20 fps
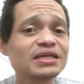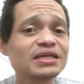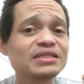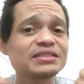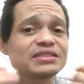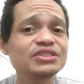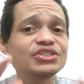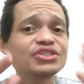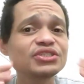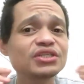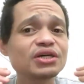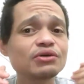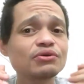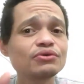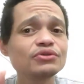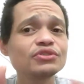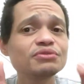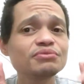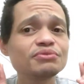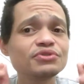Assista
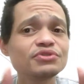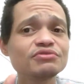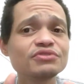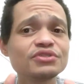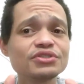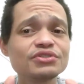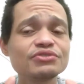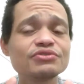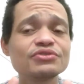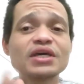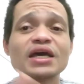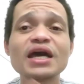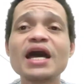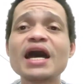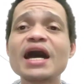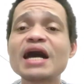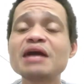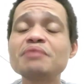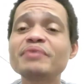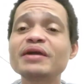os meus vídeos.
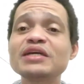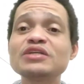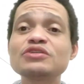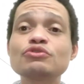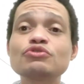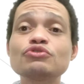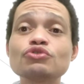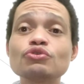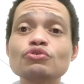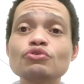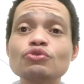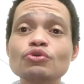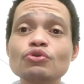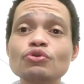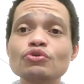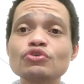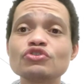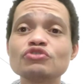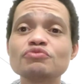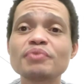Aí parece que eu sou
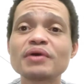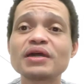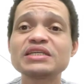grosso,